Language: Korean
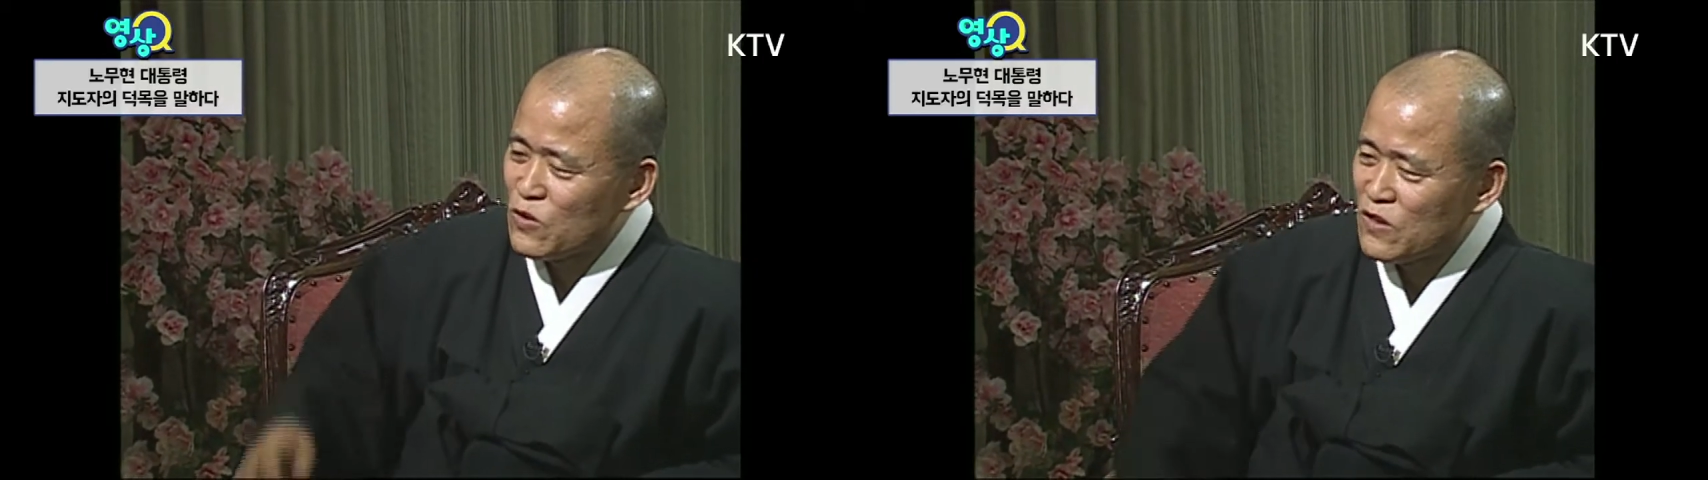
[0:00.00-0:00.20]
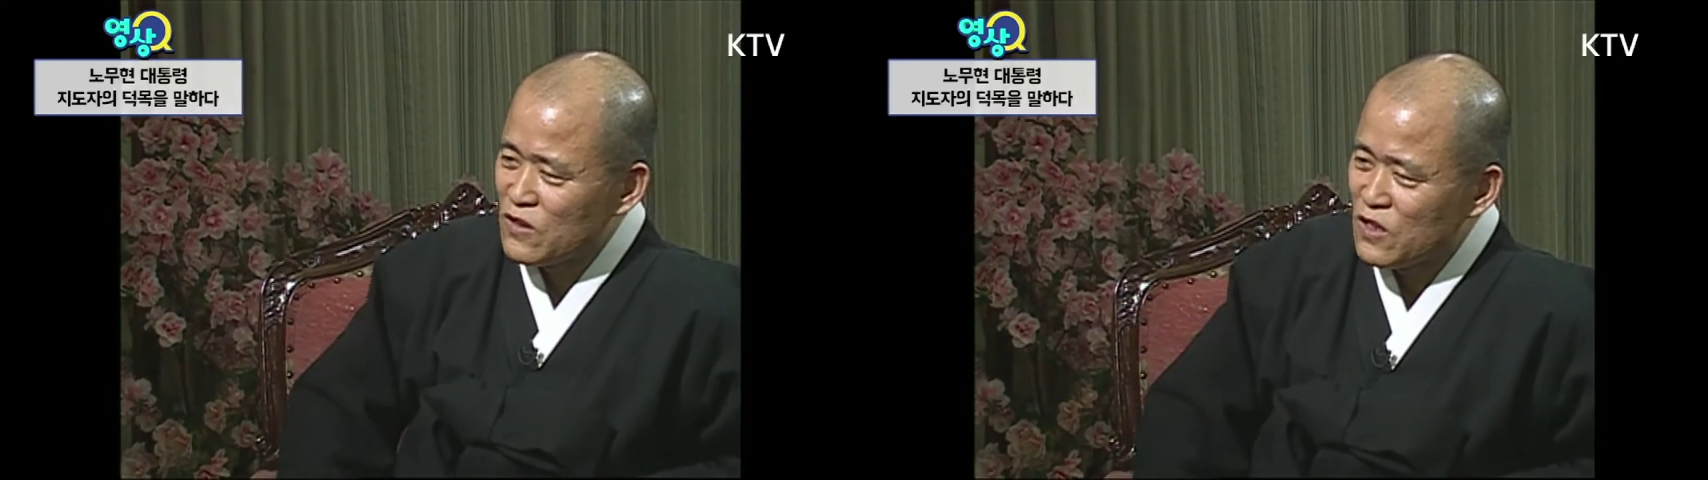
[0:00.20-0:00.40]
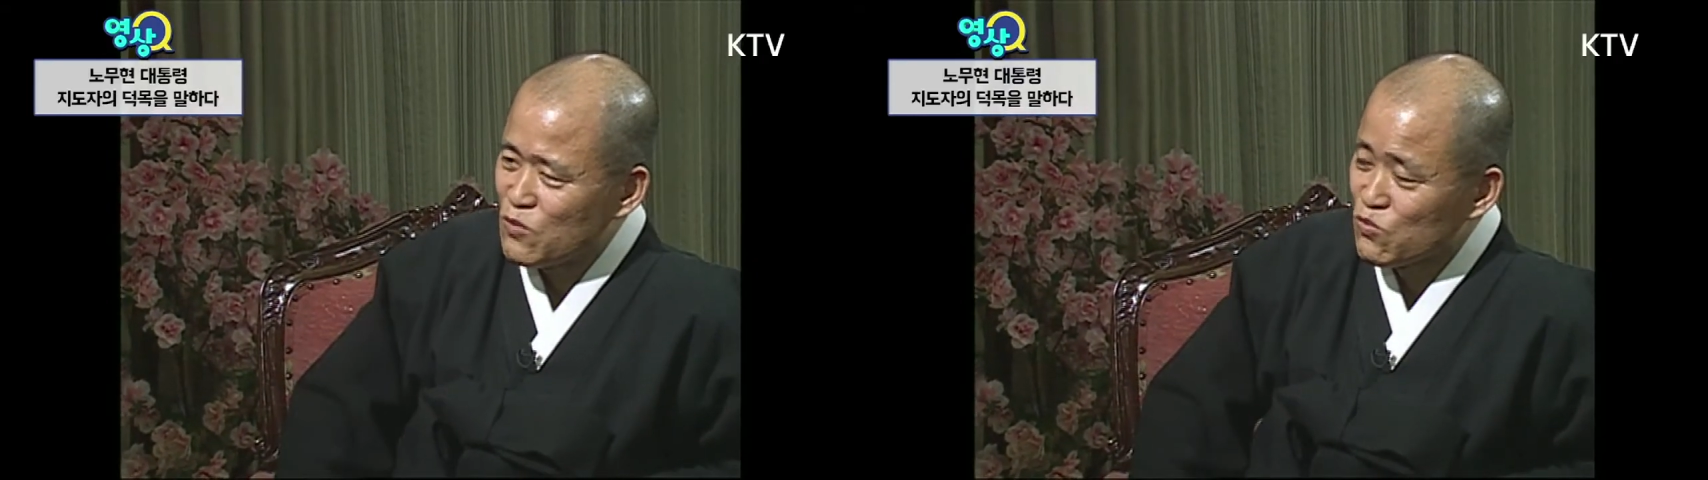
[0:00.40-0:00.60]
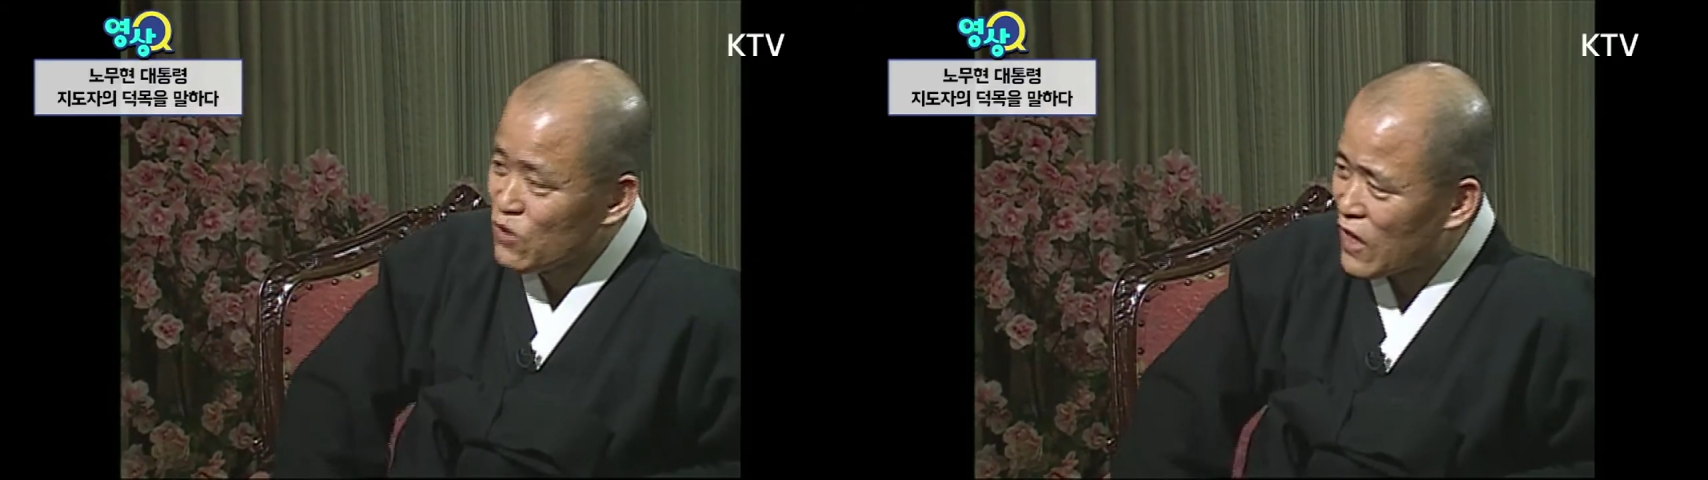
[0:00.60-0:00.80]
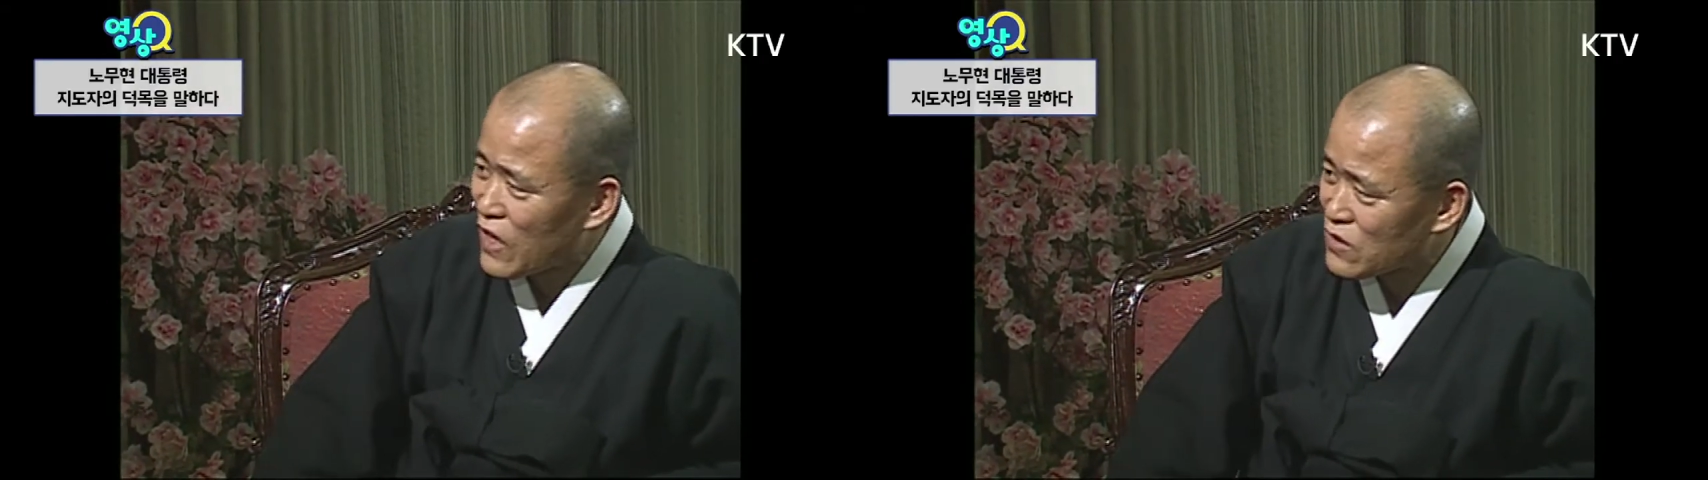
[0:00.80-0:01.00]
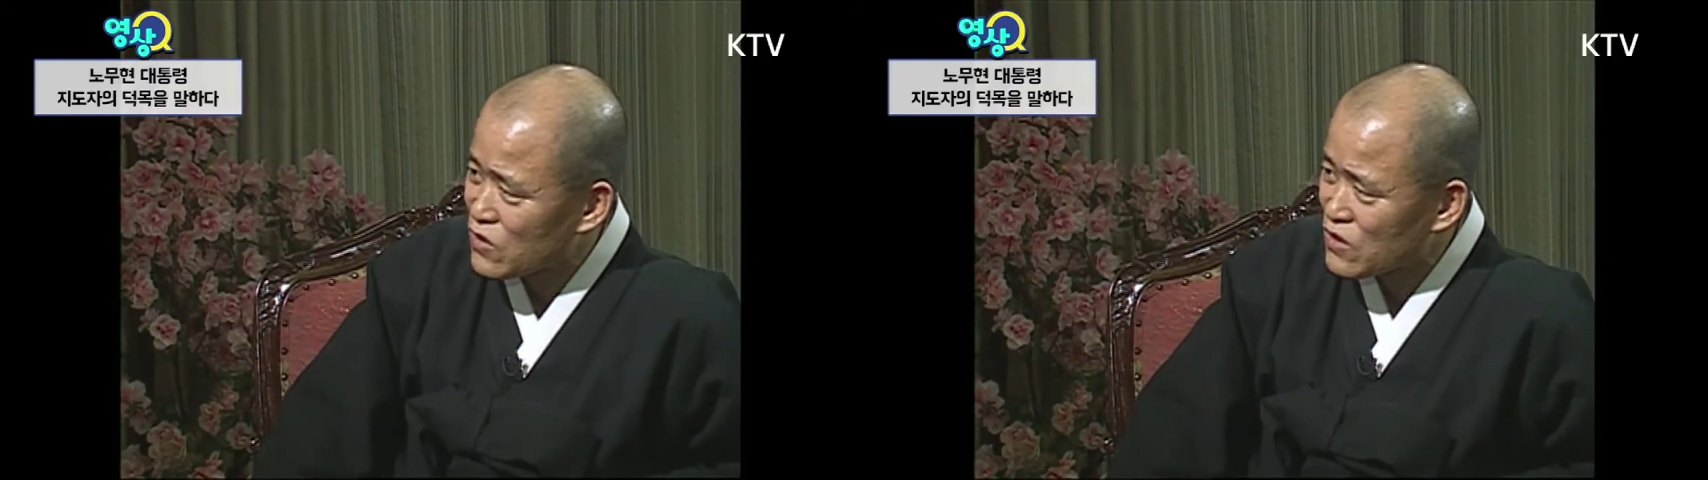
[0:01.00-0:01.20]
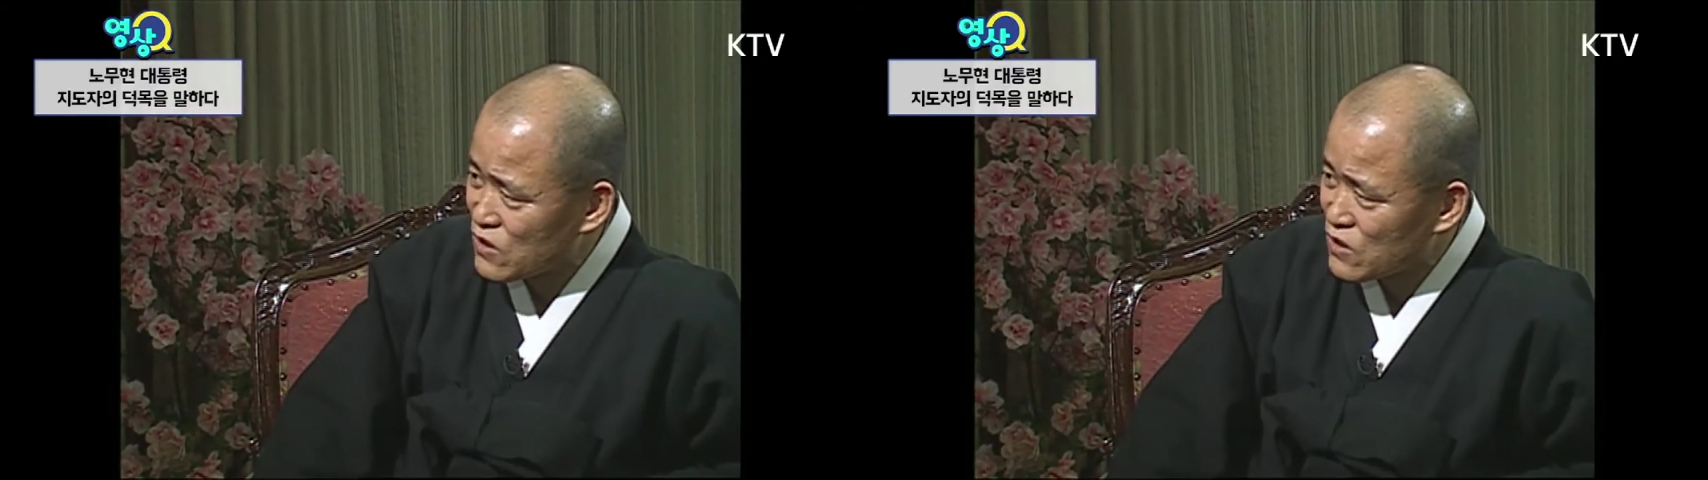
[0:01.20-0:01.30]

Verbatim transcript: 있는 이 문화적인